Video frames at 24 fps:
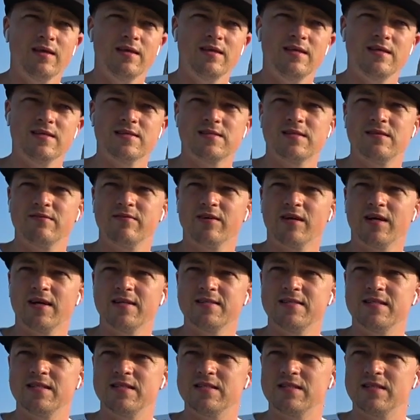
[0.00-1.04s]
Если вы
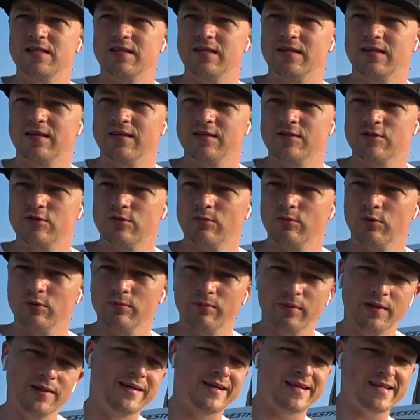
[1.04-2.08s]
хотите, чтобы он
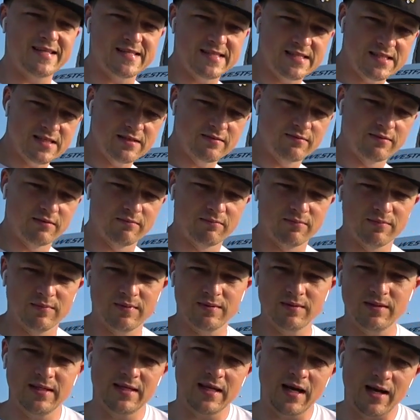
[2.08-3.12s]
был красивым,
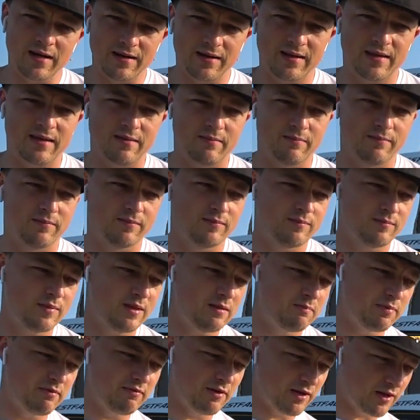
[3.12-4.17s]
ярким
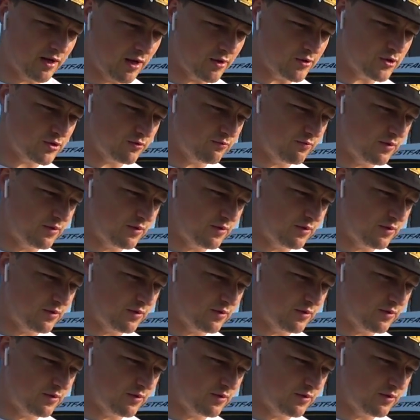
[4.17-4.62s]
и привлекающим